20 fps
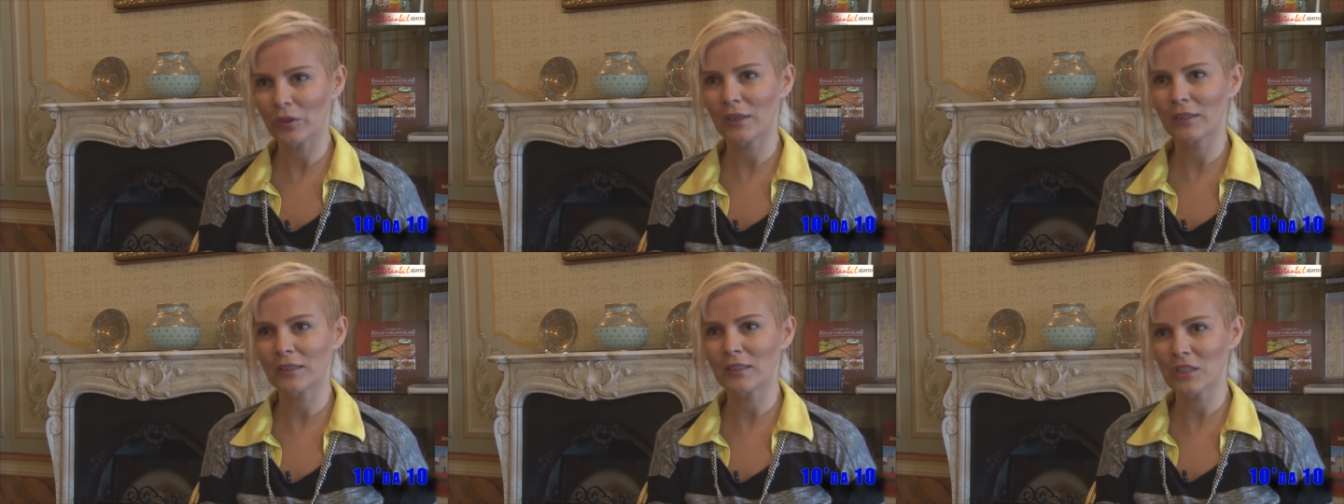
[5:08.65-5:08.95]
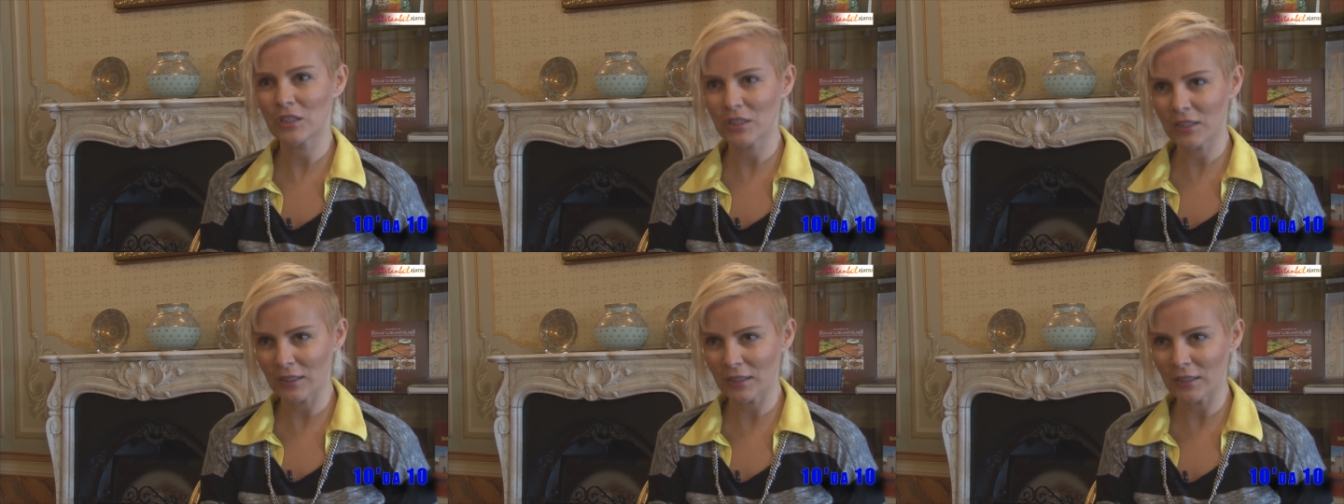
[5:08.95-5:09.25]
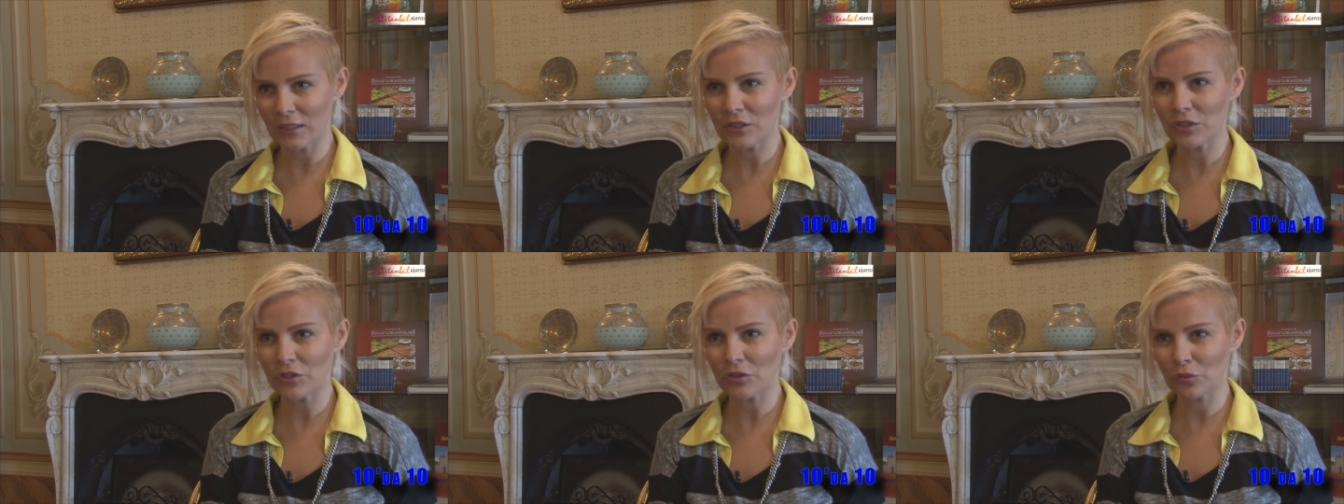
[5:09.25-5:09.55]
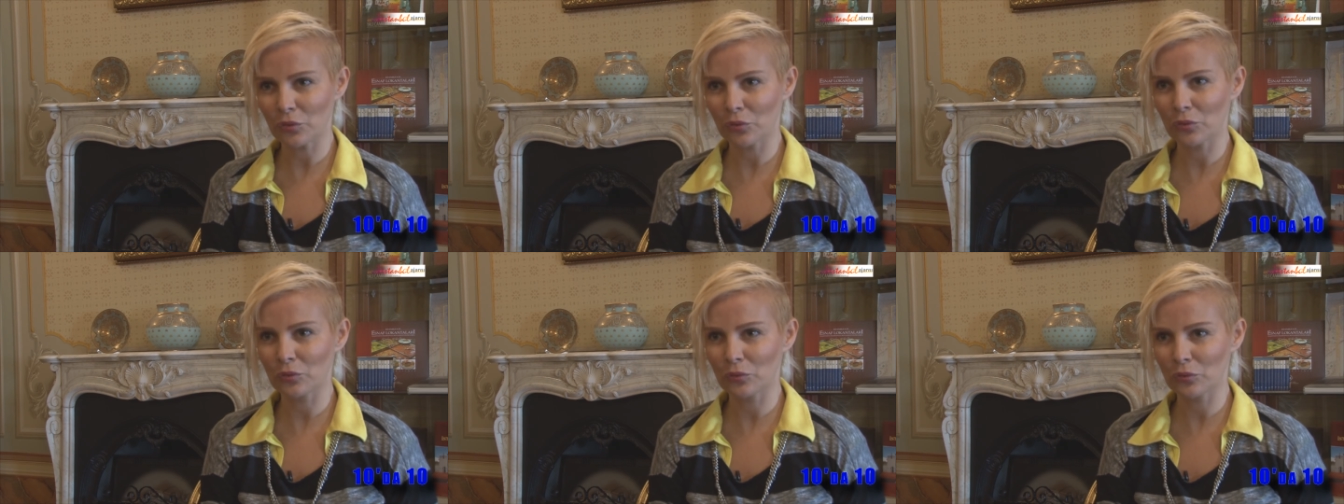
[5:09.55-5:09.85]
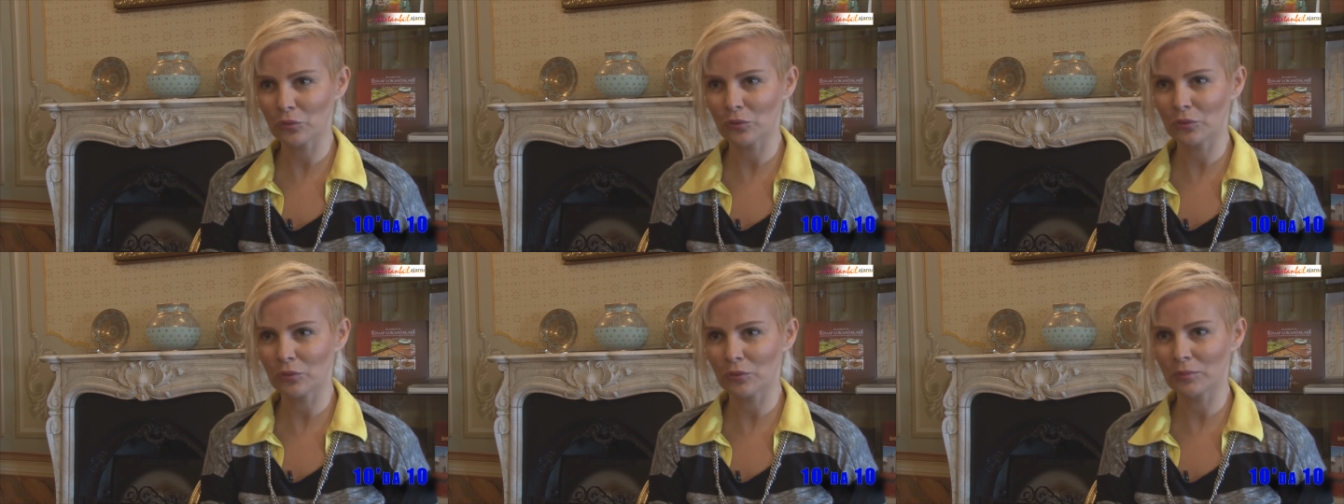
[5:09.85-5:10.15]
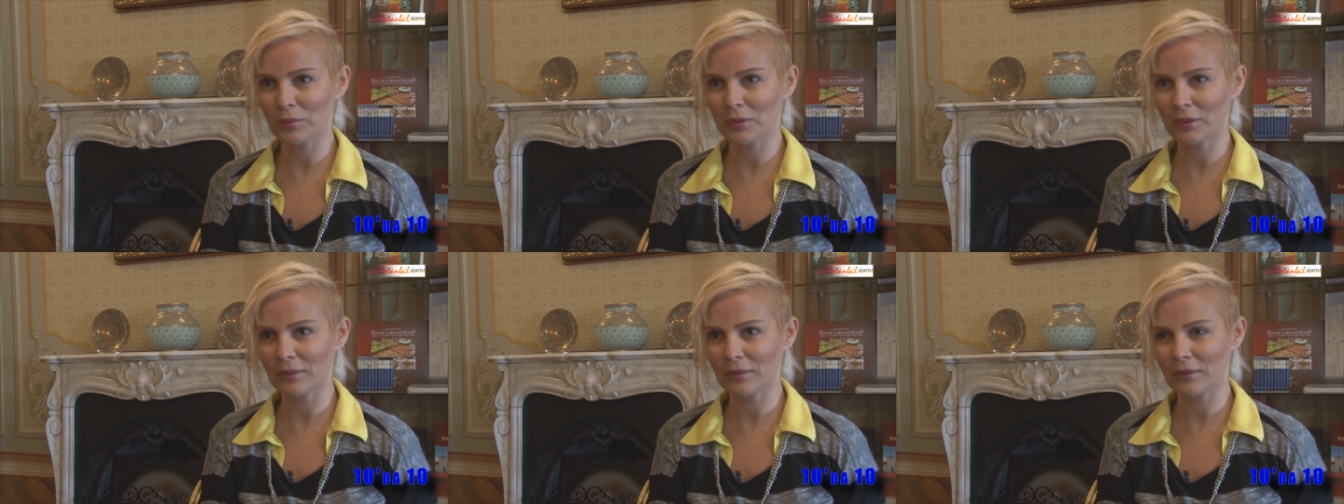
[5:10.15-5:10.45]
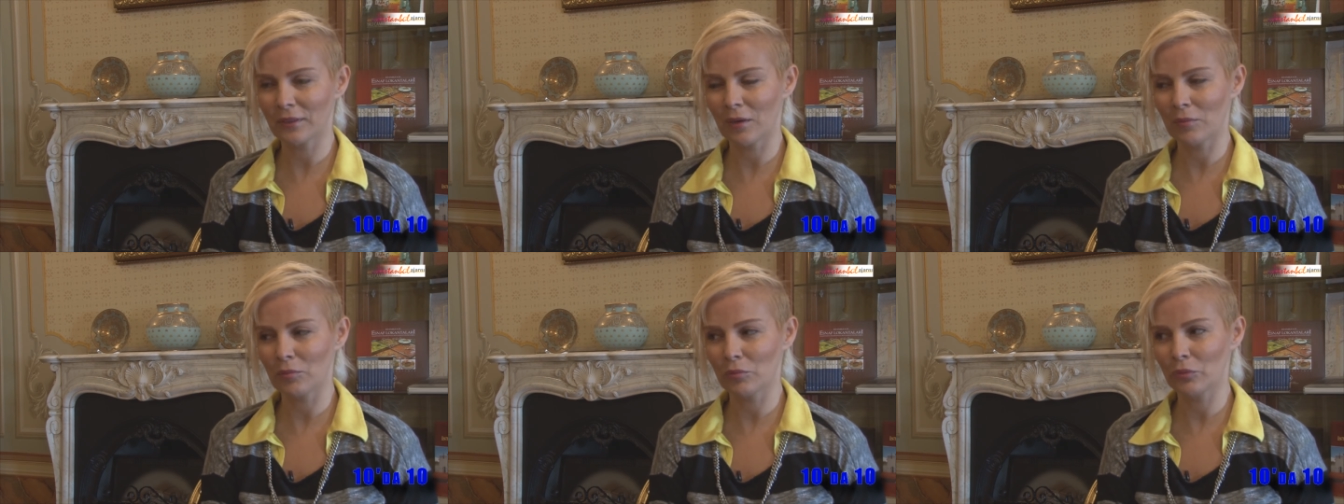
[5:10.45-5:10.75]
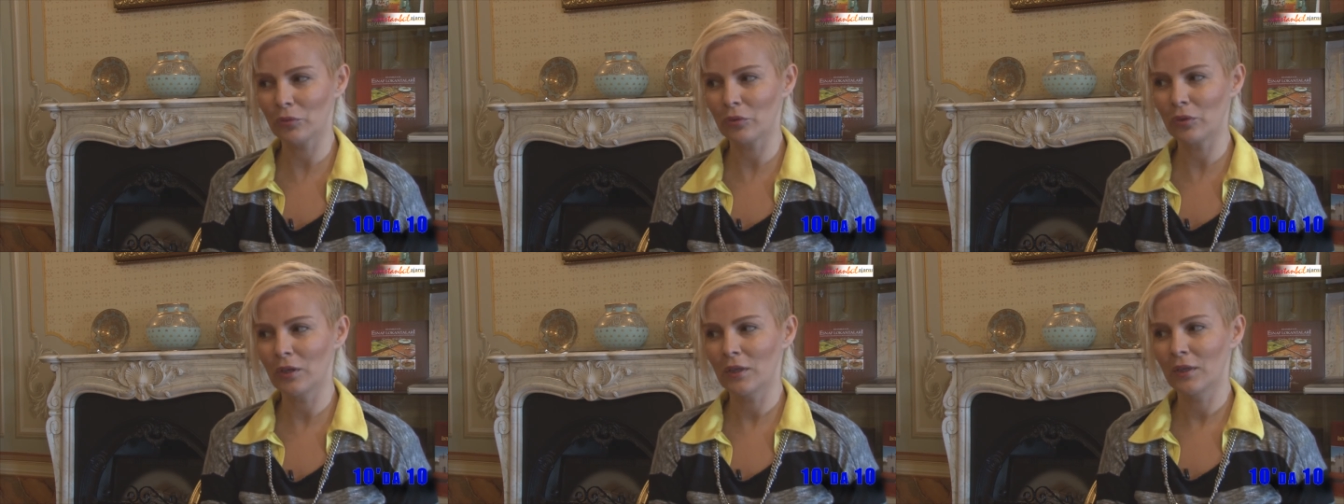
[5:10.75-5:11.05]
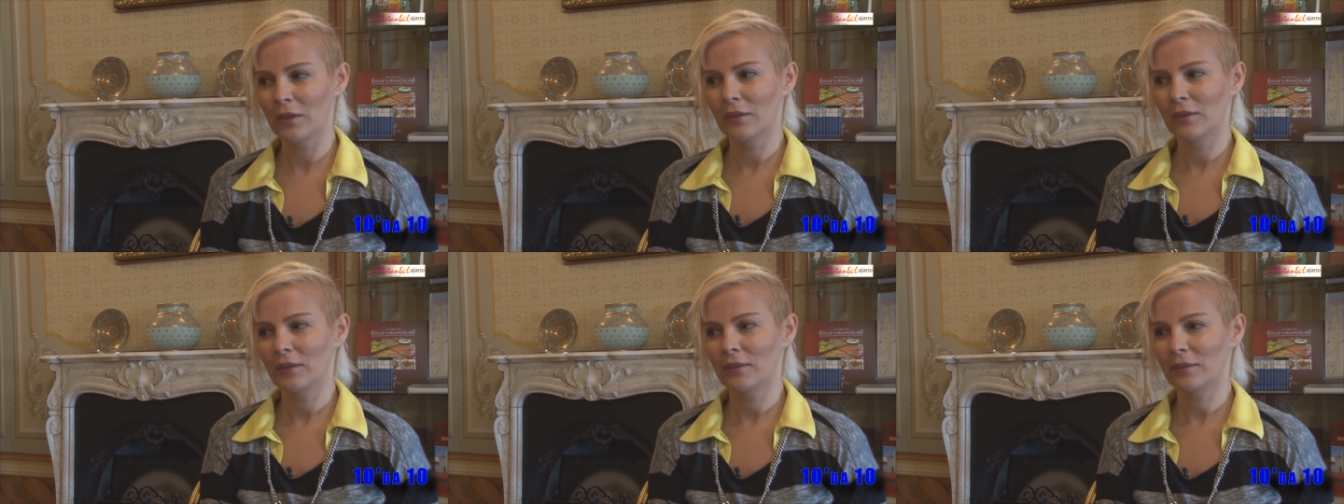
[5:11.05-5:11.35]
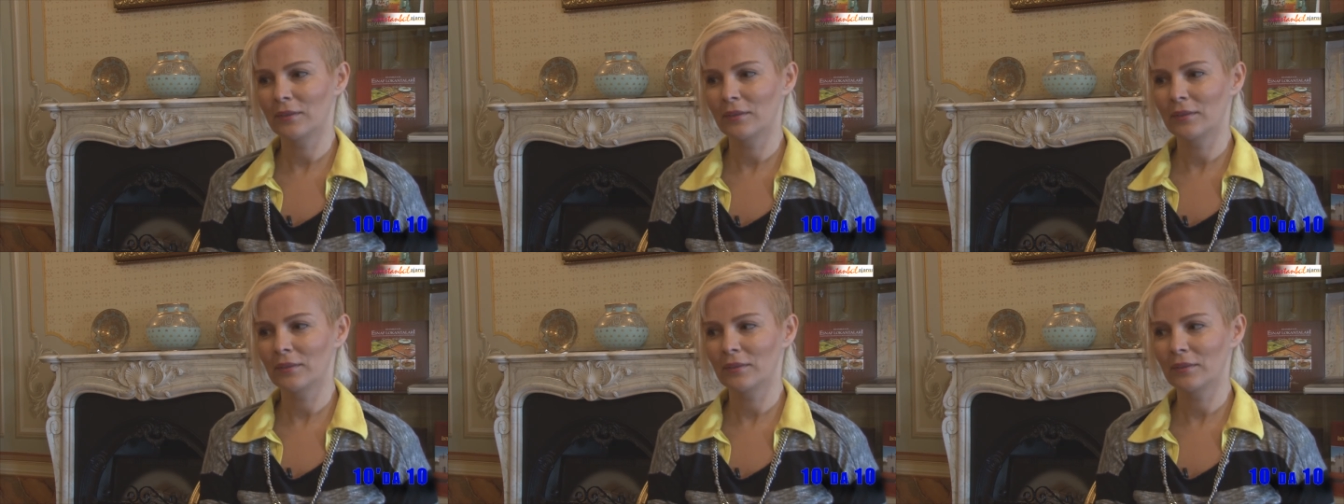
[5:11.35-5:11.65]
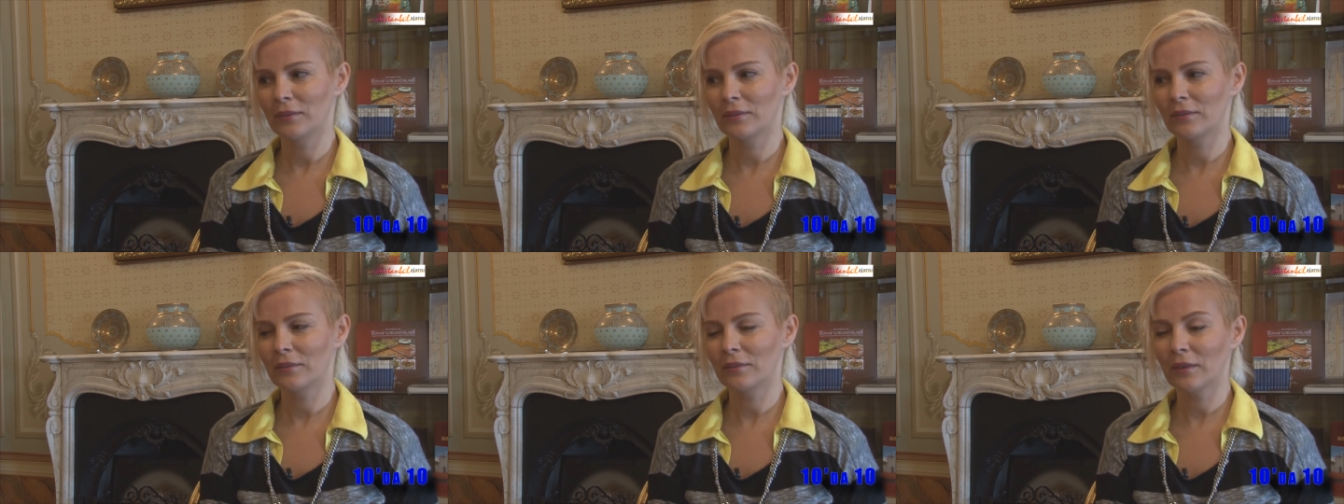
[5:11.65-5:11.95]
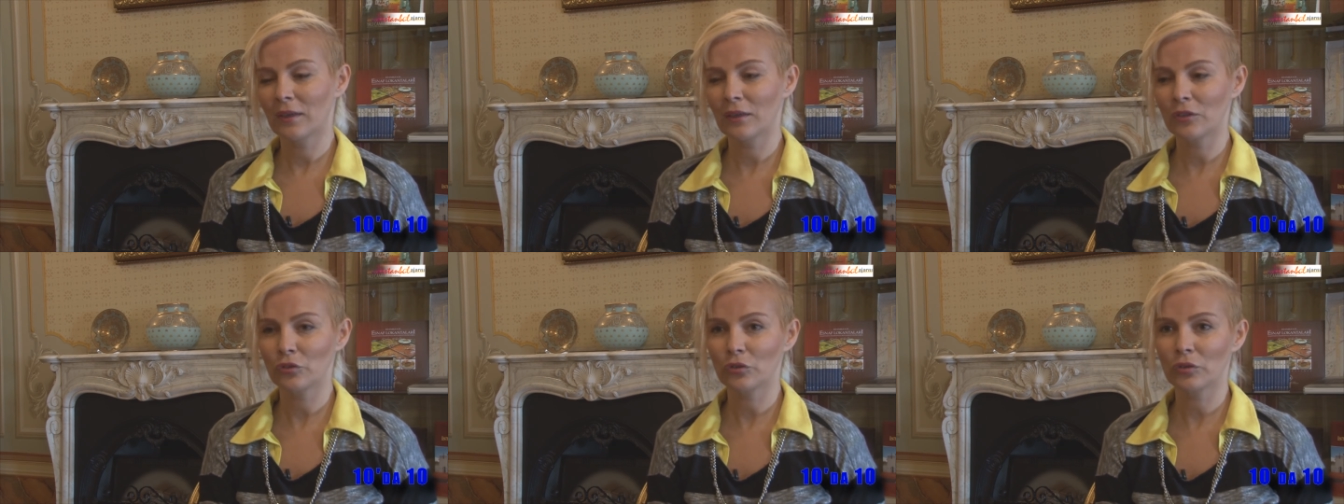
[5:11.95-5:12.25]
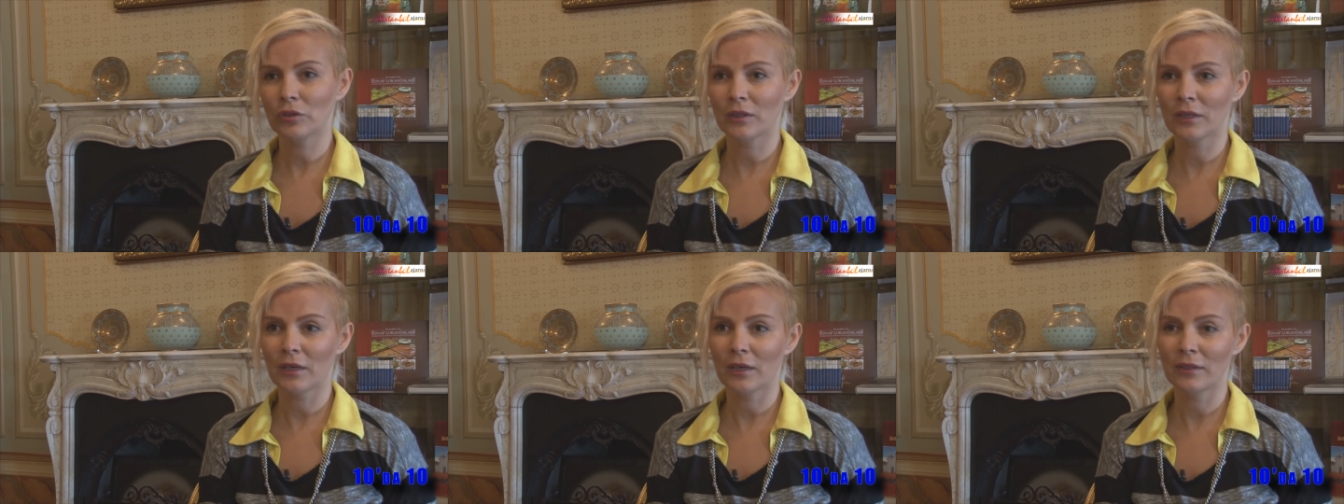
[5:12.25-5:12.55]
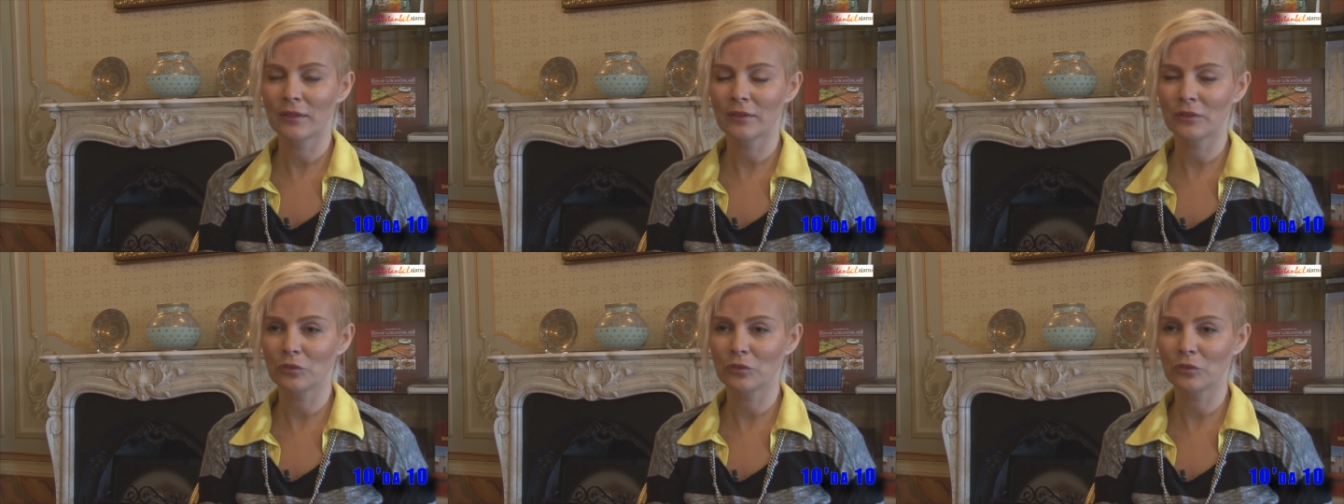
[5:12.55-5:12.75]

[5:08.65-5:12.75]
daha yeşille iç içe olduğu bir İstanbul'u daha çok hayal